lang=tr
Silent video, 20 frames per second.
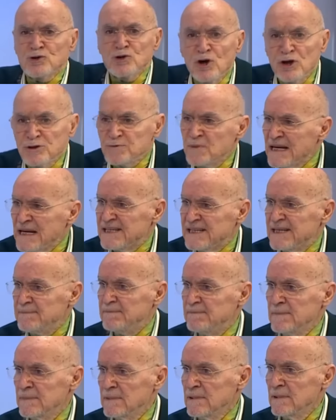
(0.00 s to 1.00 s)
Dursun Özbek
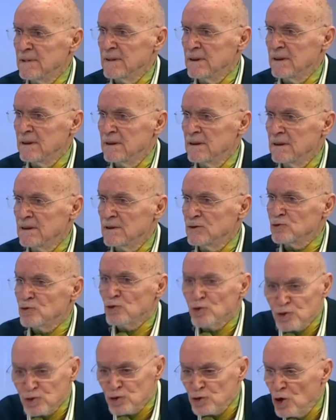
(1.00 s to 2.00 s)
kim?
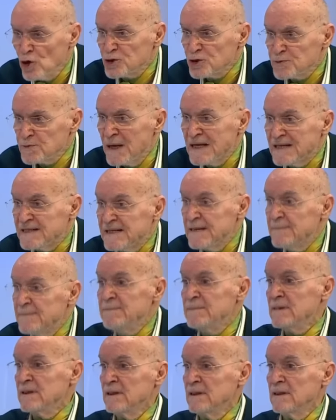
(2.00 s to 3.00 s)
Dursun Özbek
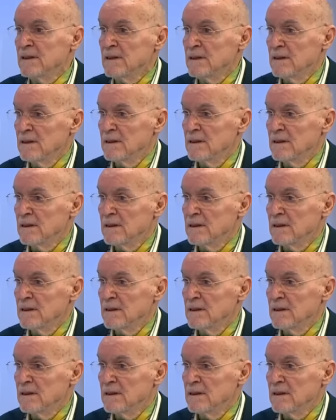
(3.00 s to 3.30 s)
kim?